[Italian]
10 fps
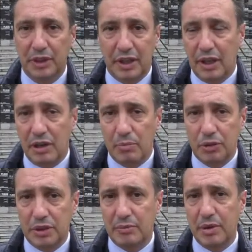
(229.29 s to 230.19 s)
che non è
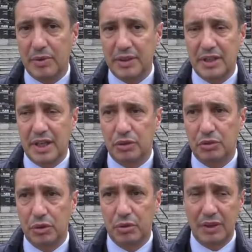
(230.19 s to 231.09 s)
possibile presidiare
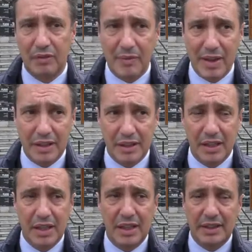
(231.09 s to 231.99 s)
continuativamente,